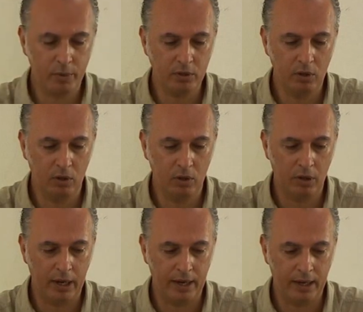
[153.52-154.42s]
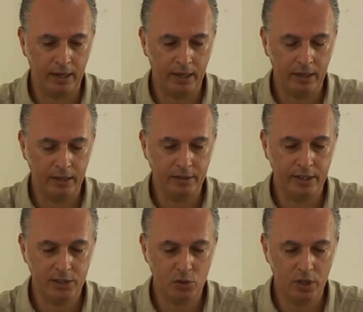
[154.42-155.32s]
seguendo eh,
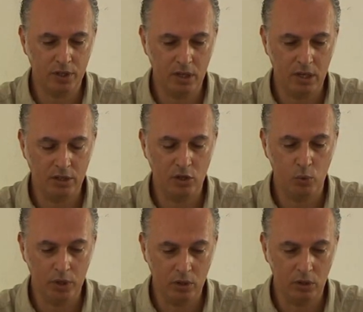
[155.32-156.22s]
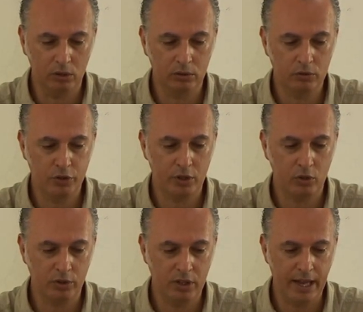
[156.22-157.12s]
l'indicazione di, di, Guido
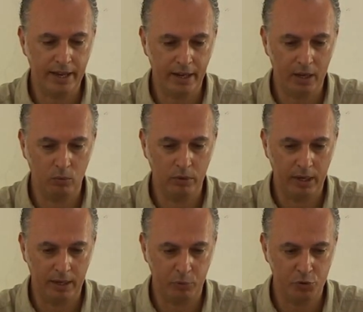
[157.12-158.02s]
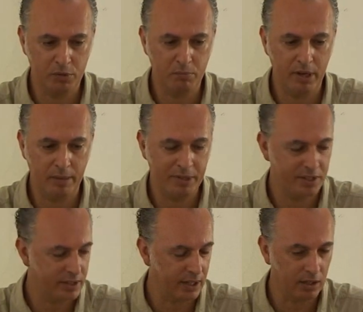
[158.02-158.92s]
cerco di dare una possibile
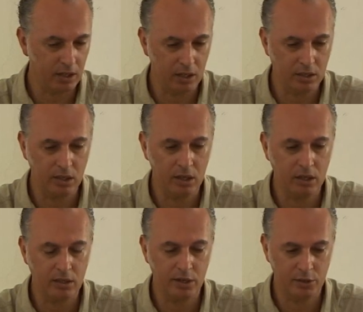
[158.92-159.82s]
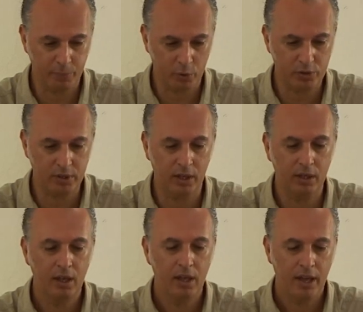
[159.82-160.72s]
pista di, di, di
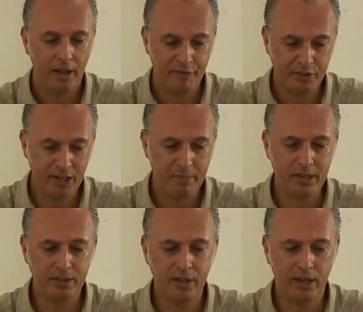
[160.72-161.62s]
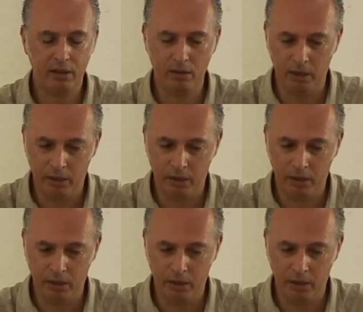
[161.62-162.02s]
risposta. Effettivamente